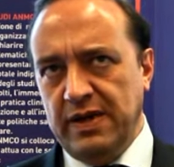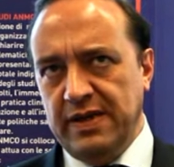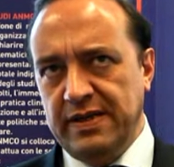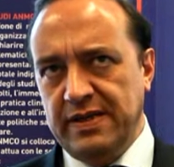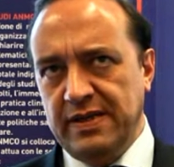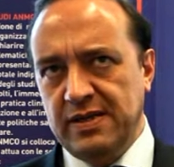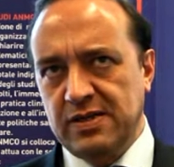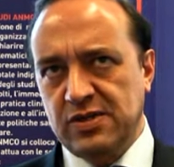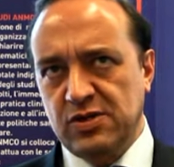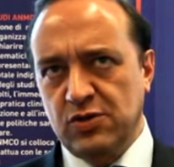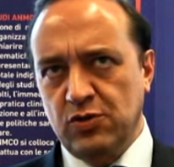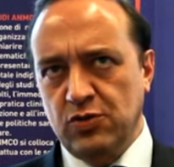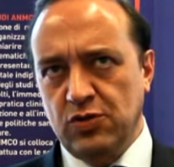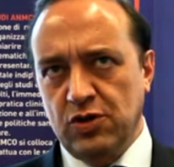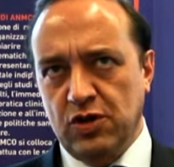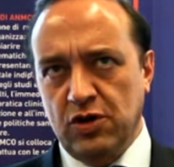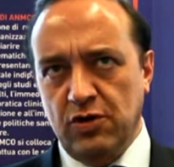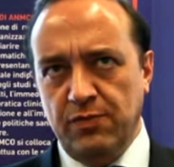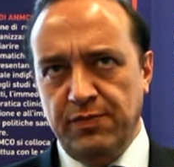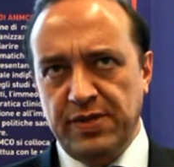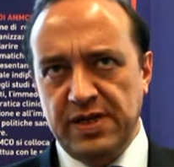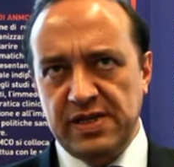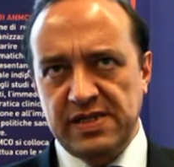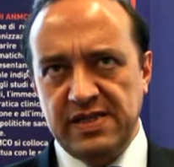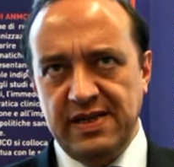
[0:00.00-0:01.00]
quelle del sud,
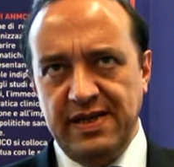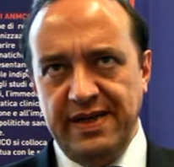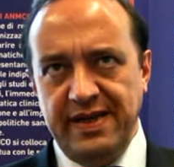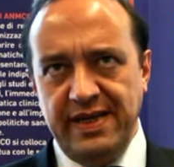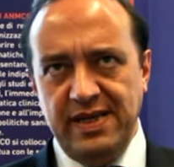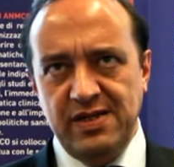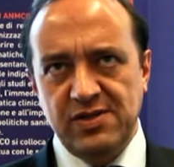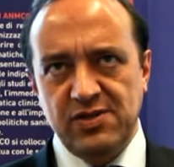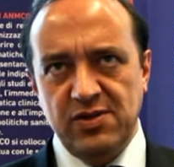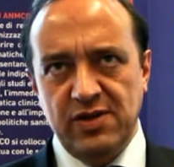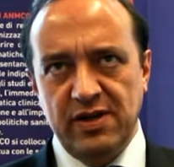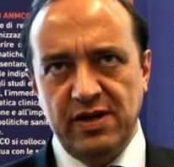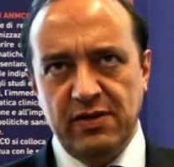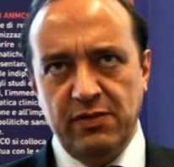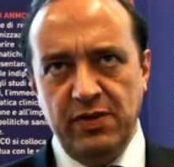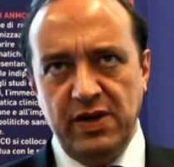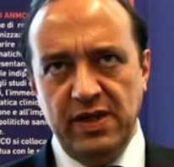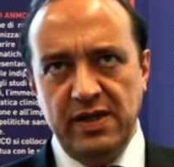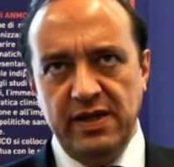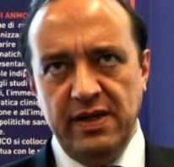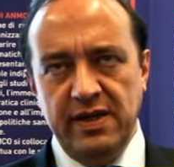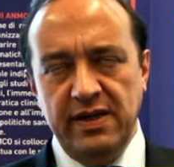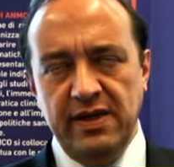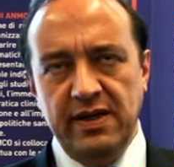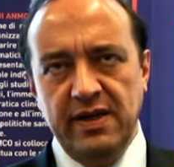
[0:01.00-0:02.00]
comprese le isole,
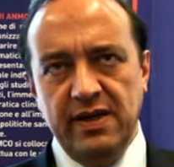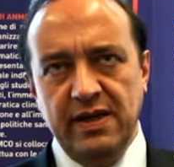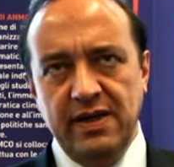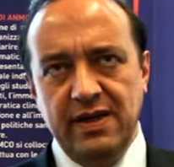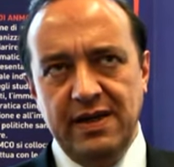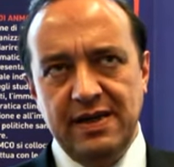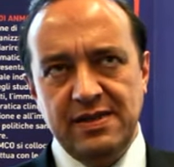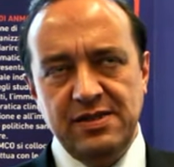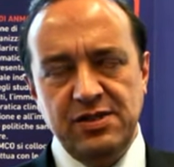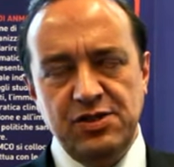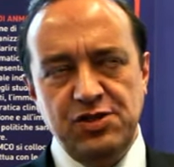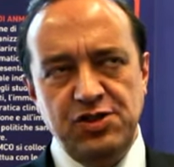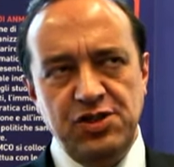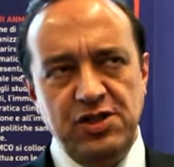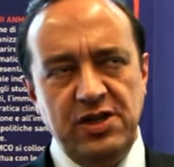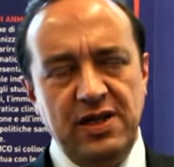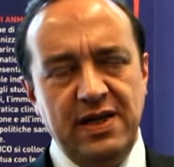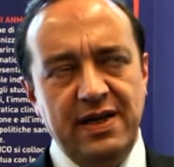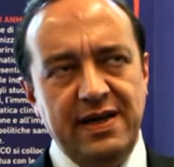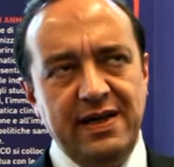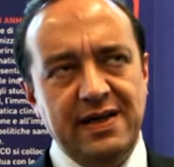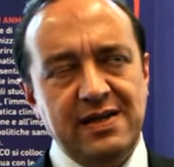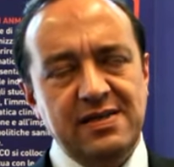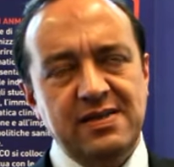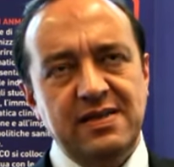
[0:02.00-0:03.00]
quindi la
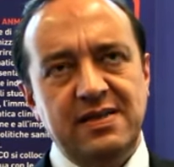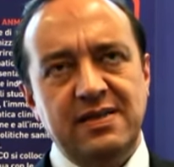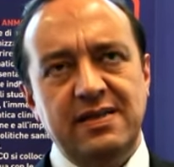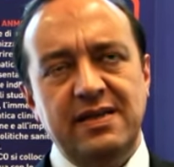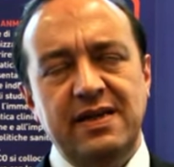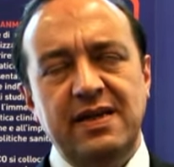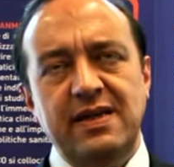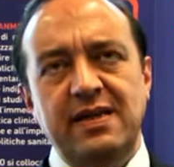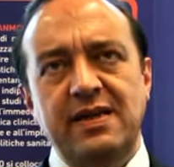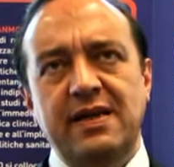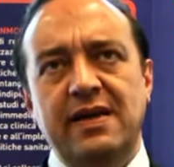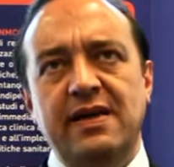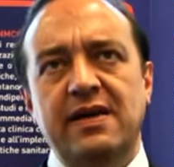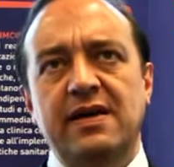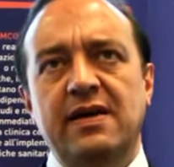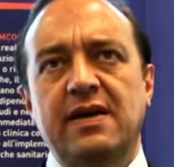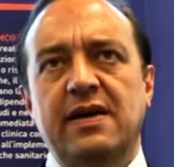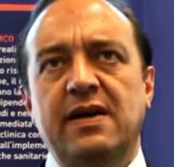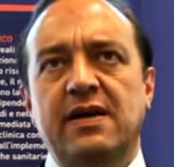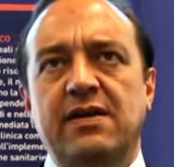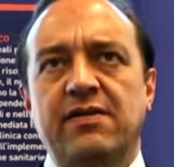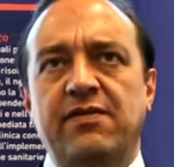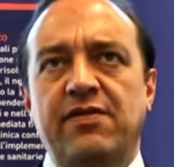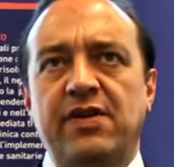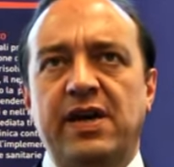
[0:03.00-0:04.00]
Sicilia e la Sardegna,
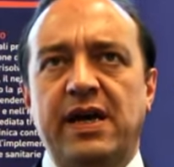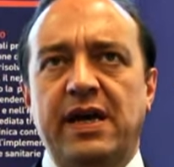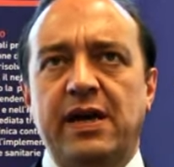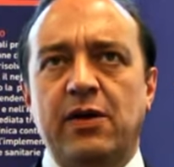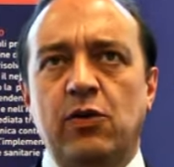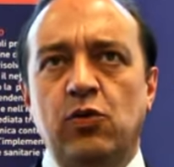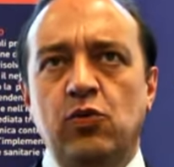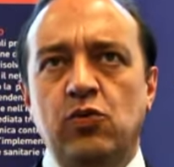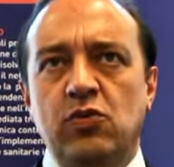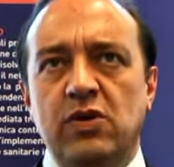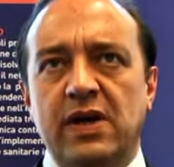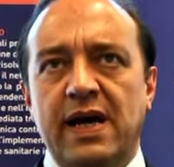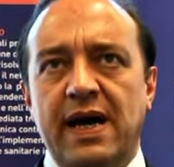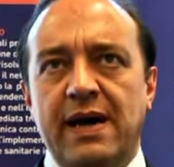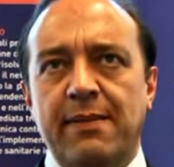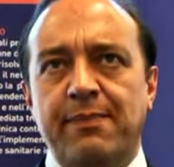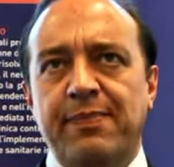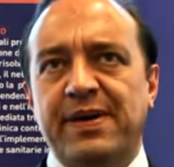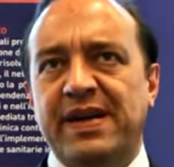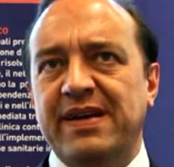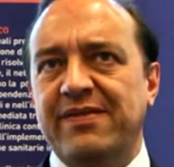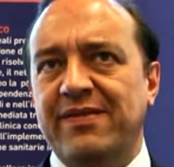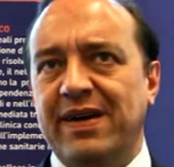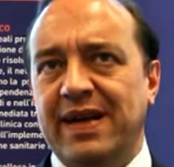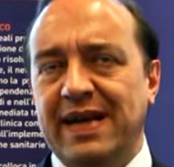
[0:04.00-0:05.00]
vi è una
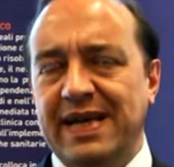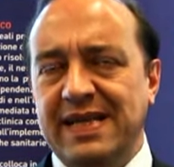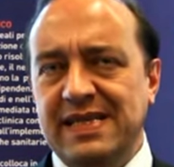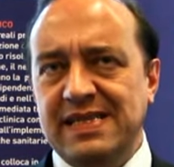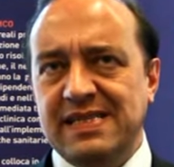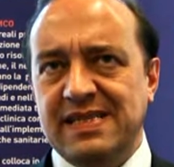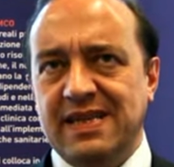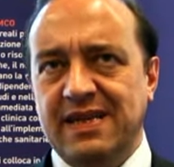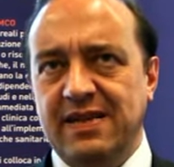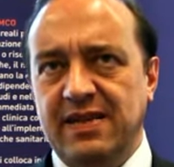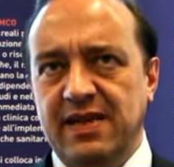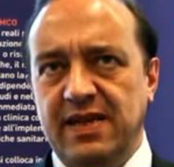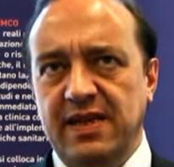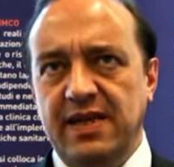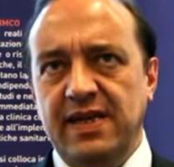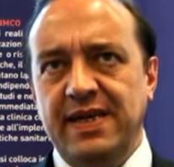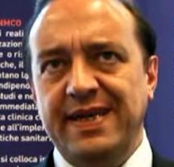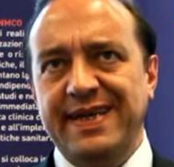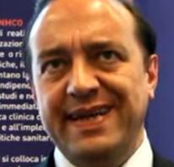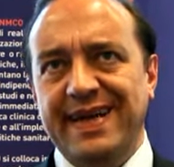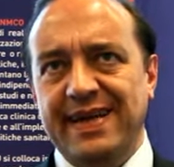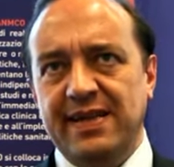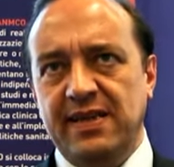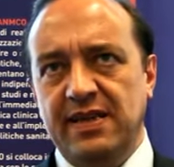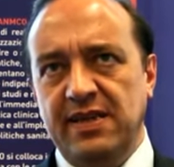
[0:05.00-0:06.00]
prevalenza
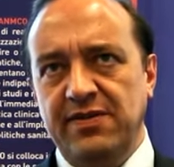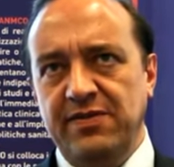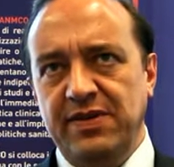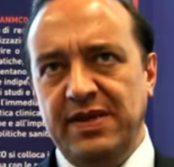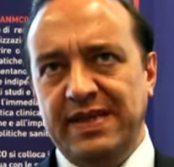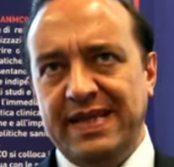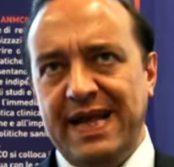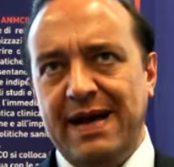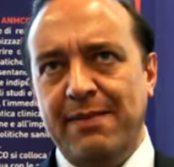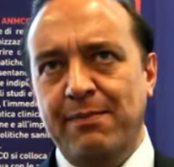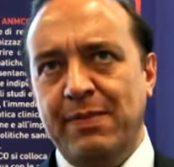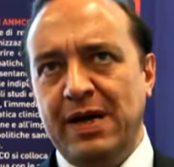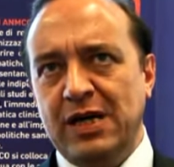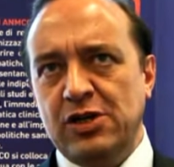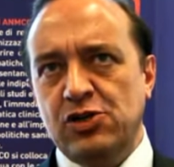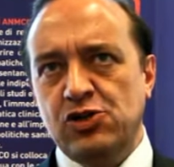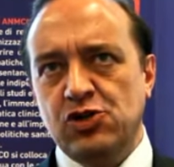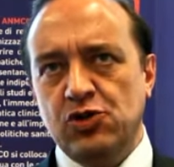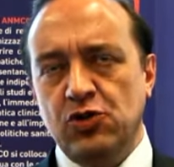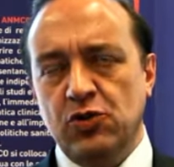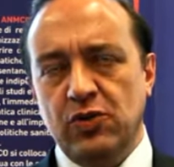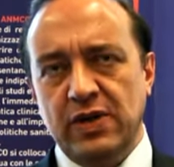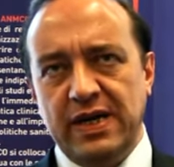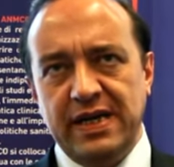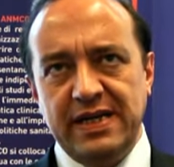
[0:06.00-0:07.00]
di inattività
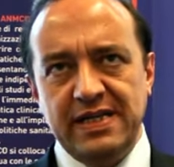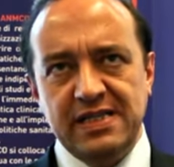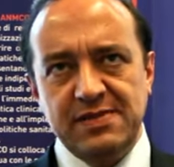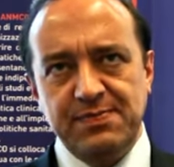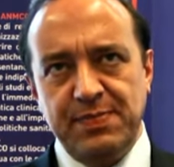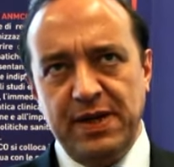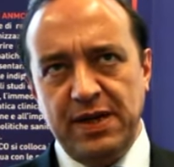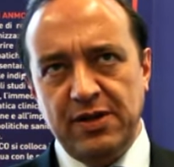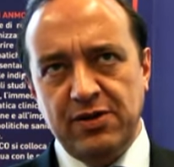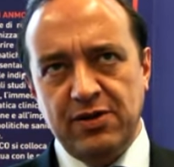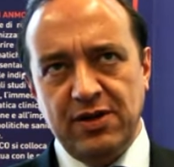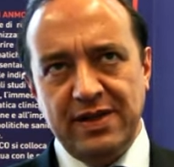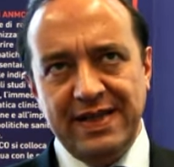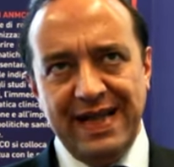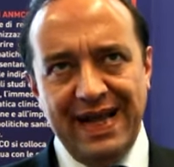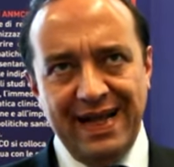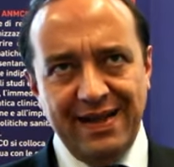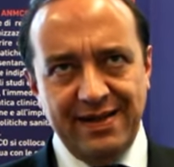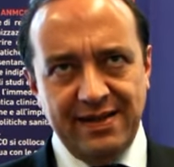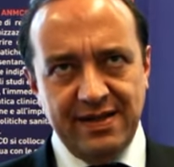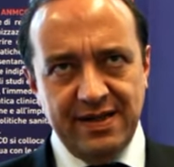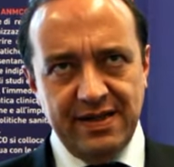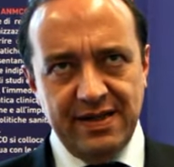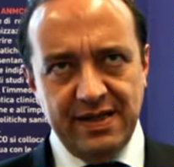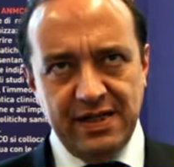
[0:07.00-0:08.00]
maggiore rispetto ad
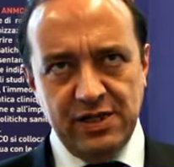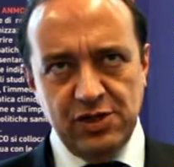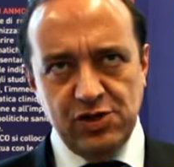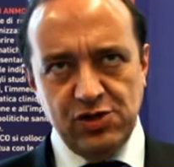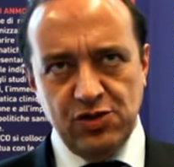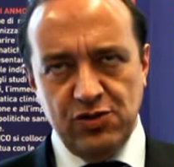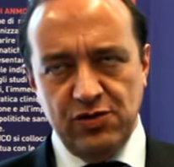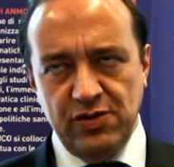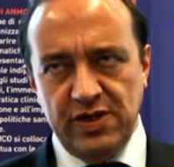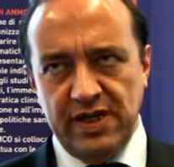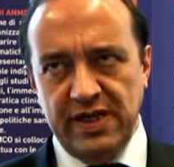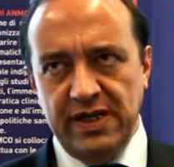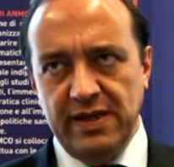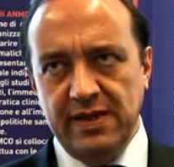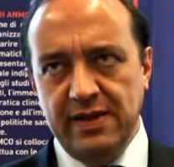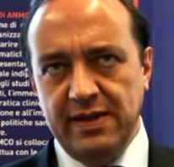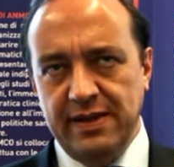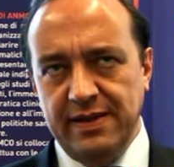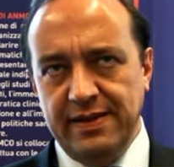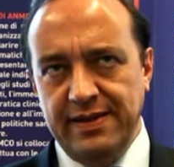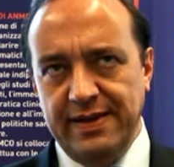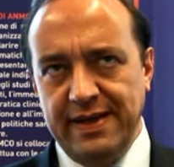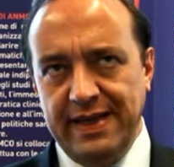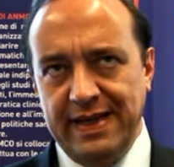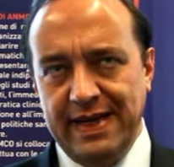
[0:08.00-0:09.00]
altre regioni
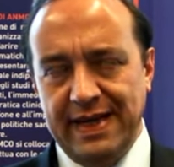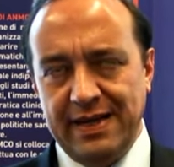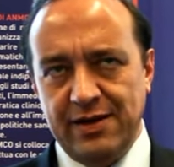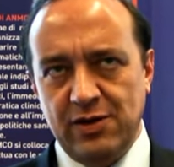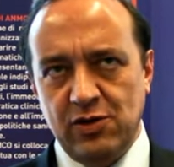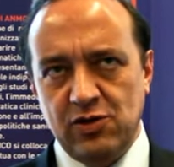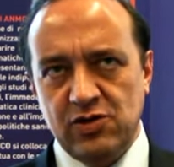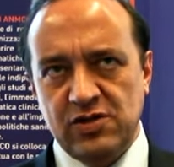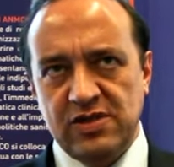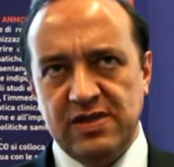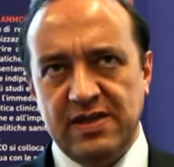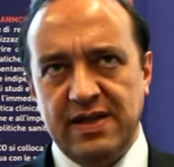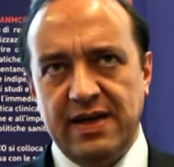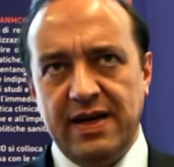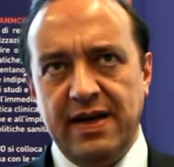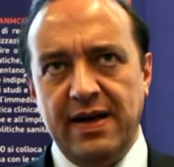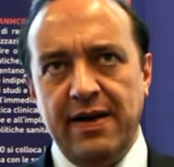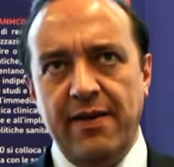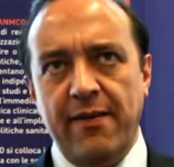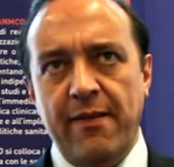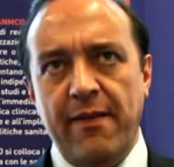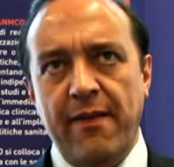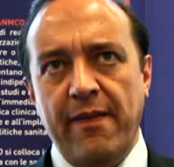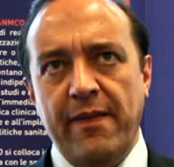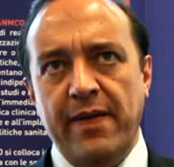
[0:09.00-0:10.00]
della
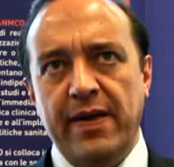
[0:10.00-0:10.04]
nostra